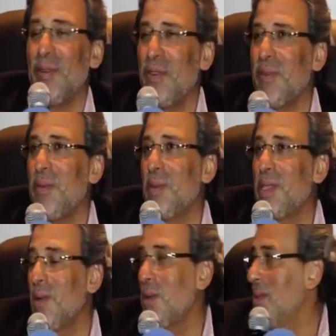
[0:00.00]
الفيلم
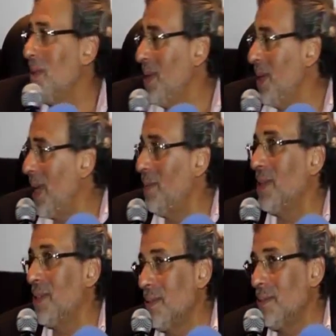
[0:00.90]
بيتصور ما بين
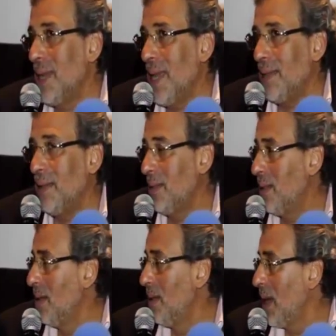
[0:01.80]
خمس بلاد
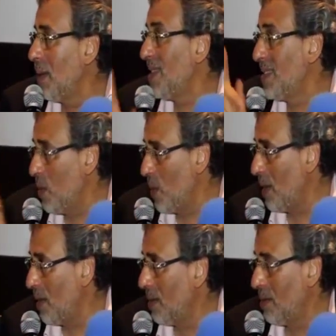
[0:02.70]
خمس
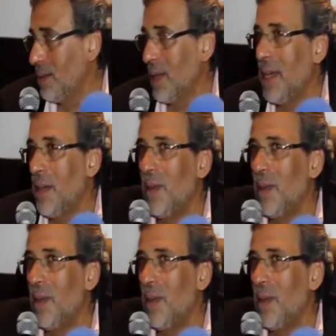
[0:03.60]
دول أيوة.